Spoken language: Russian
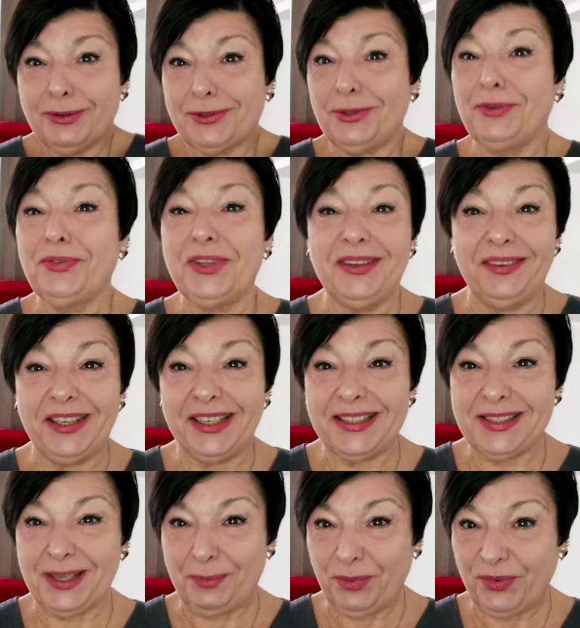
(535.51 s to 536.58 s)
условно
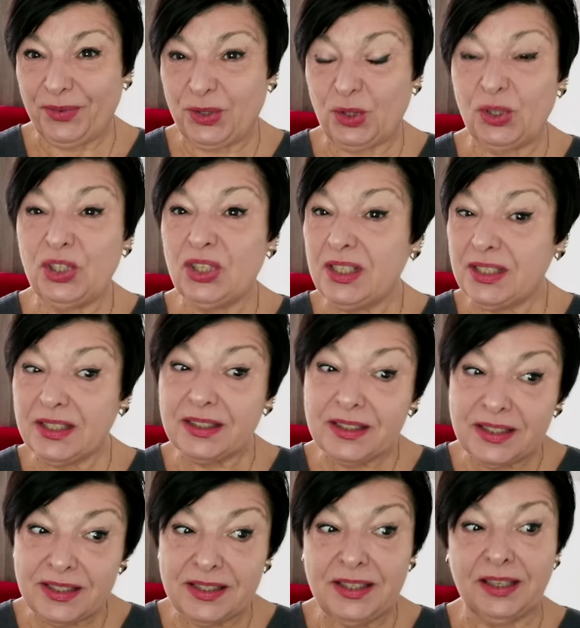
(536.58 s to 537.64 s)
говоря, само все очистилось, делать.